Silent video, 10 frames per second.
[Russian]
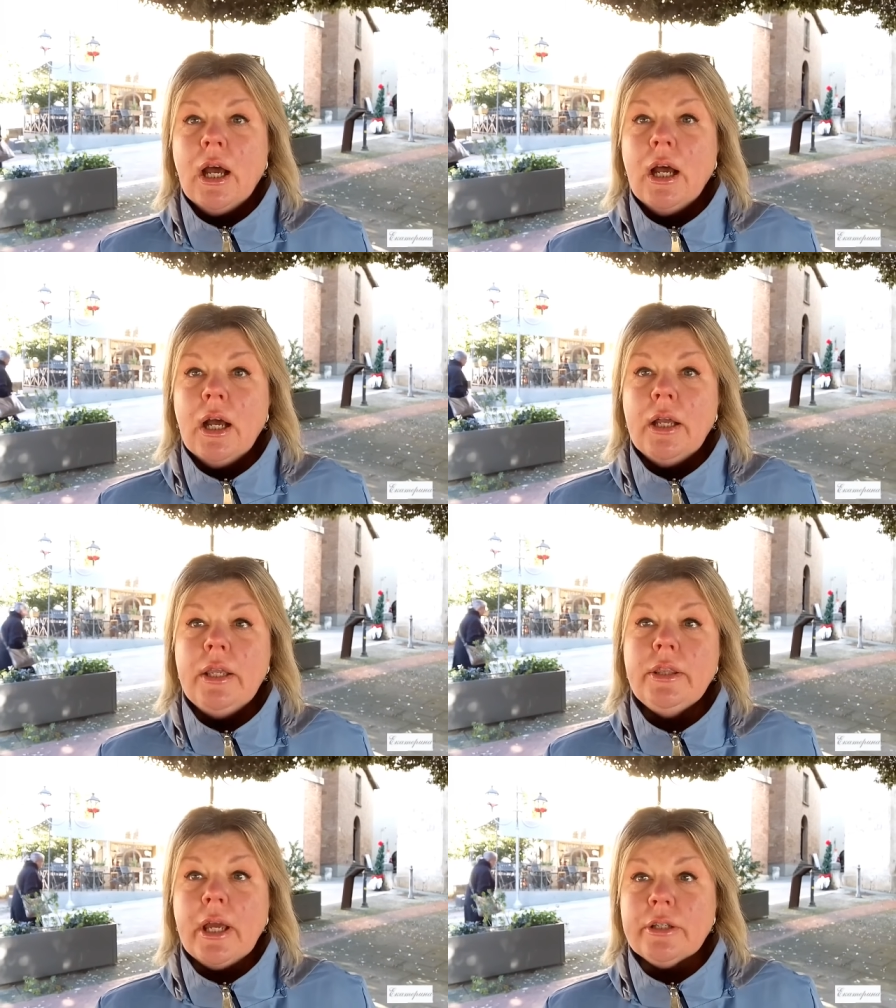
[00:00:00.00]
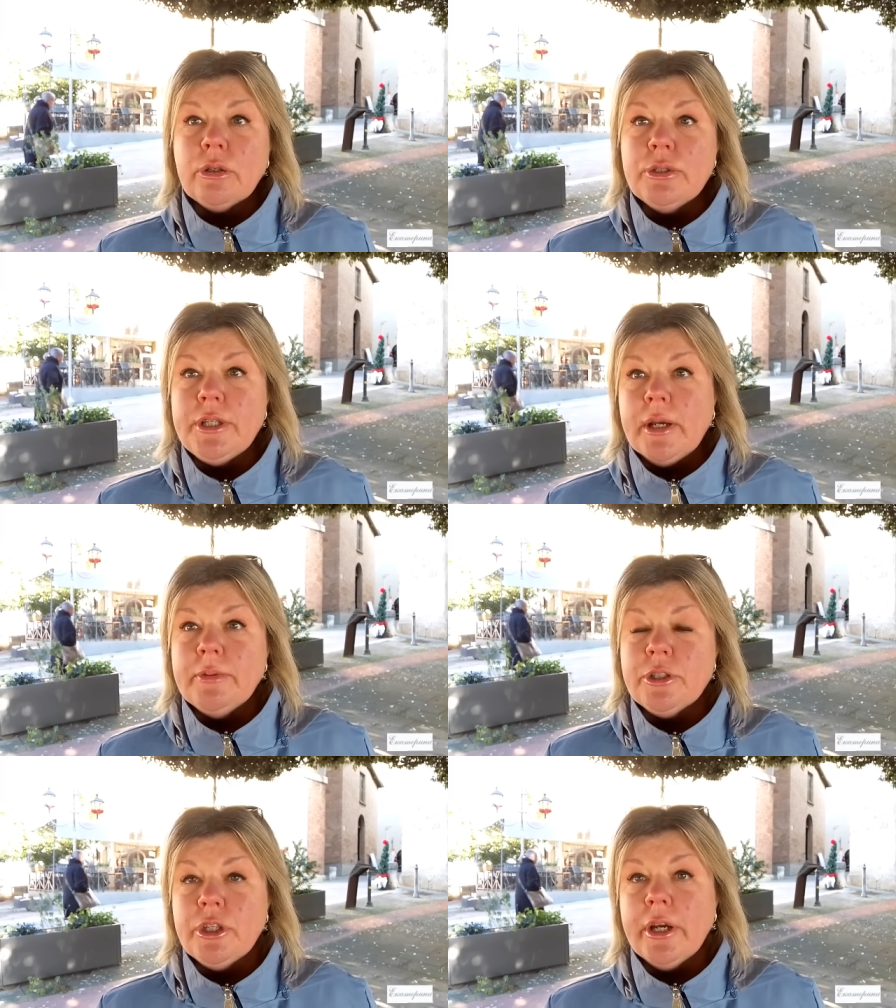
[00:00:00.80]
А, итак, друзья,
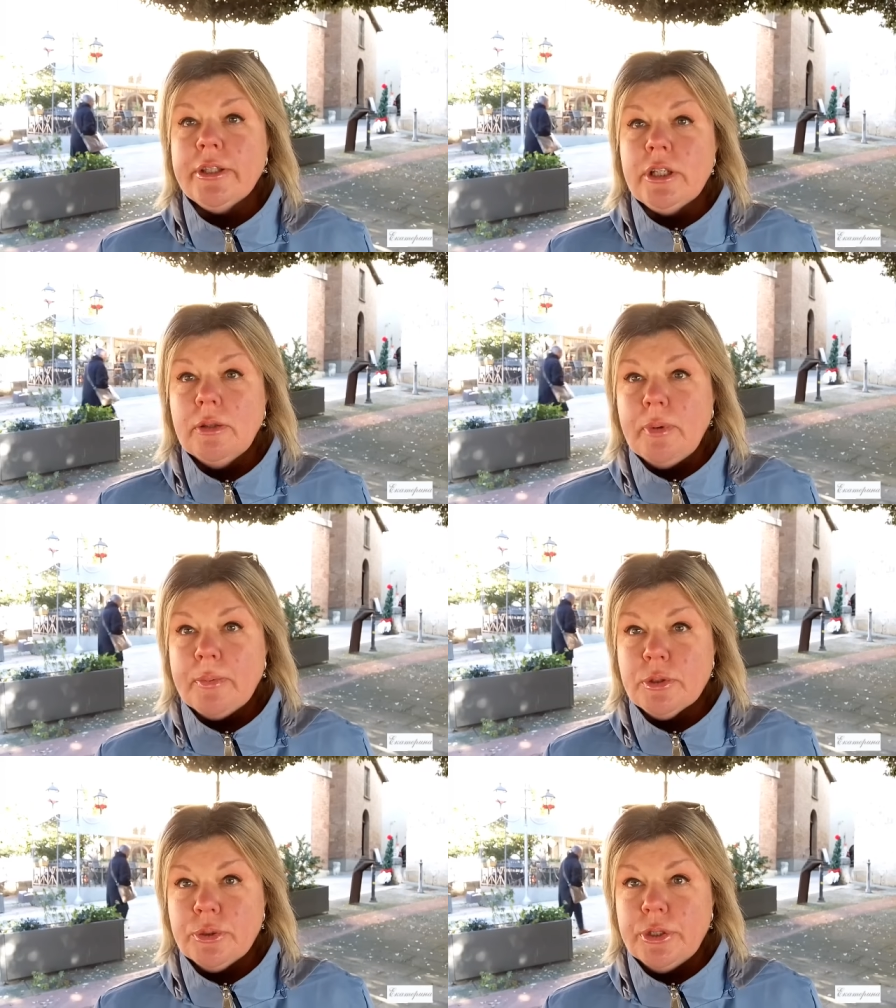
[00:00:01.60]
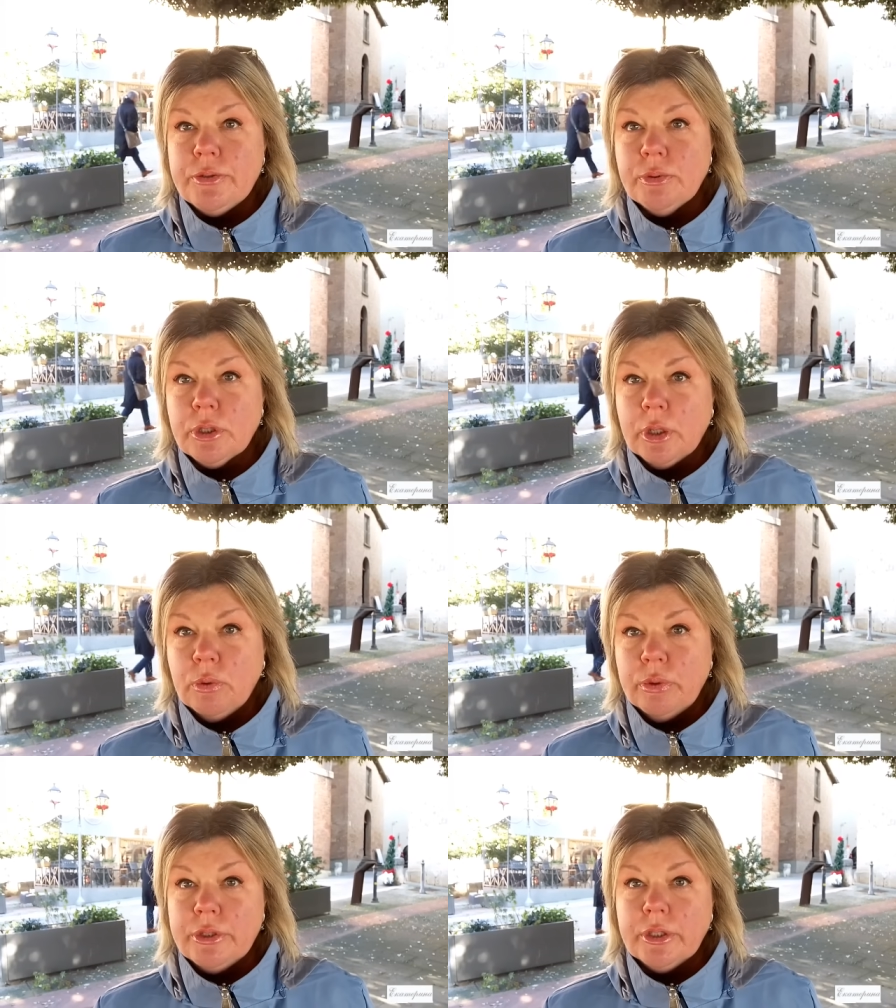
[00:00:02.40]
значит, я хотела бы обсудить вот
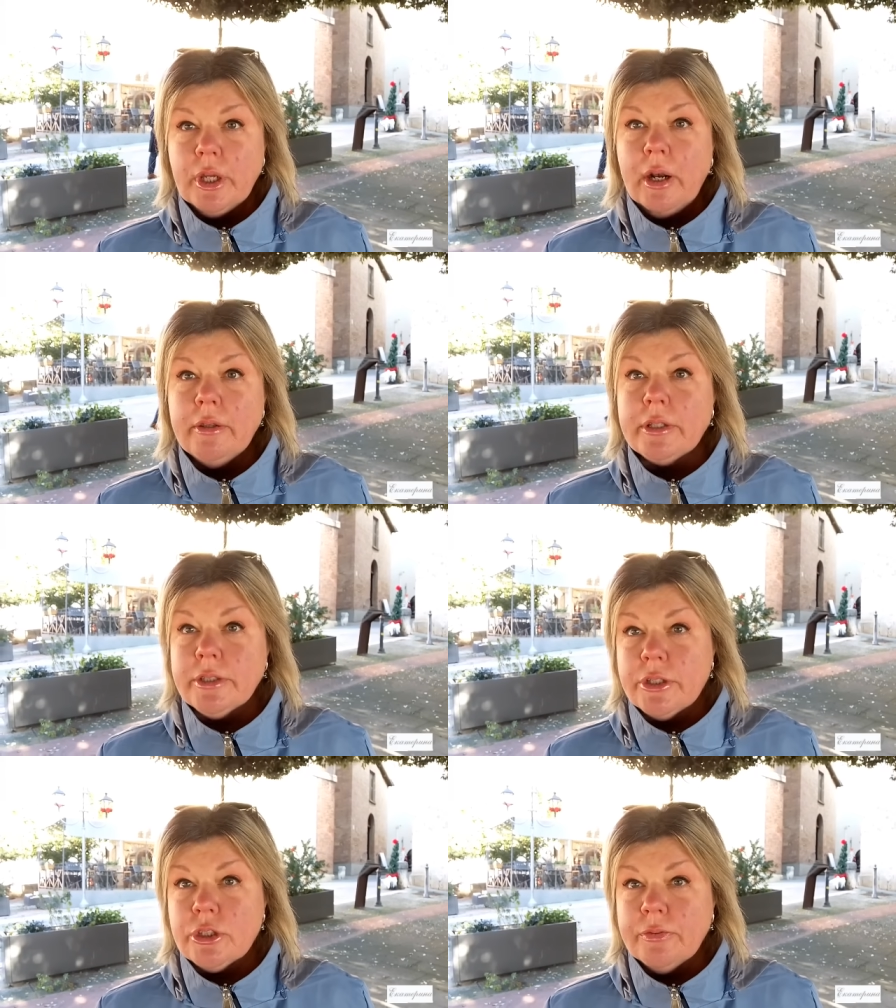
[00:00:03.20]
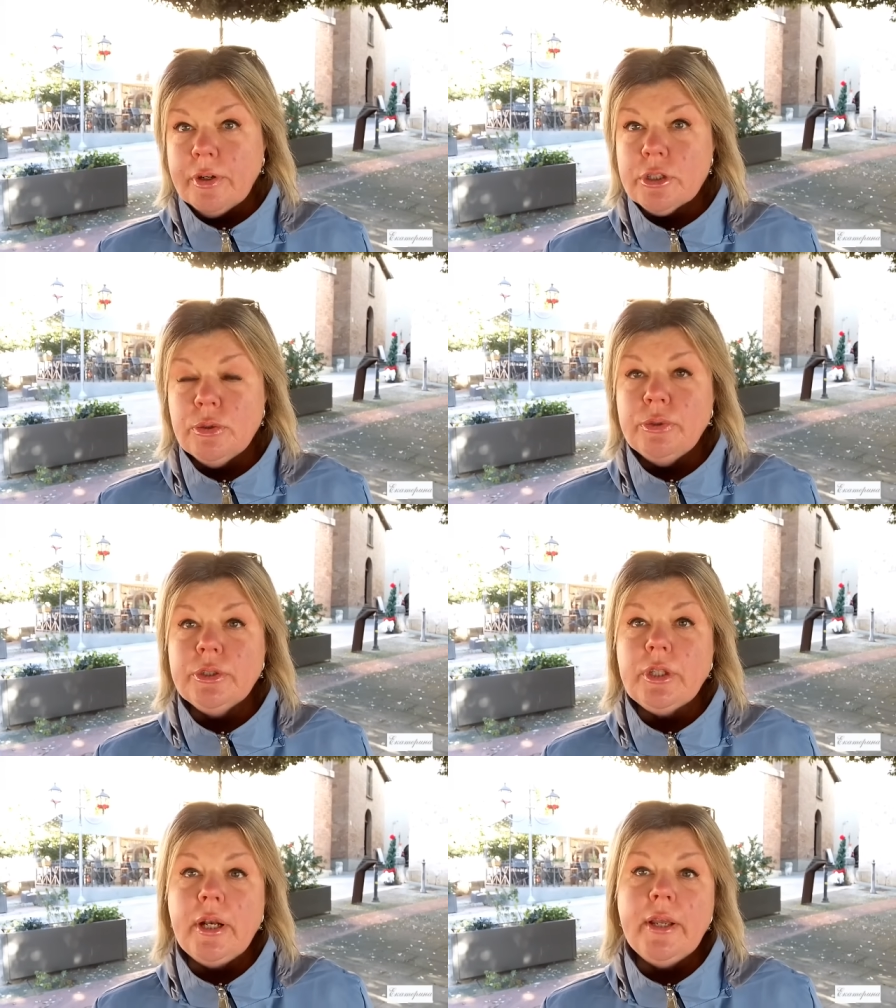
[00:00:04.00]
какую деталь, достаточно важную деталь.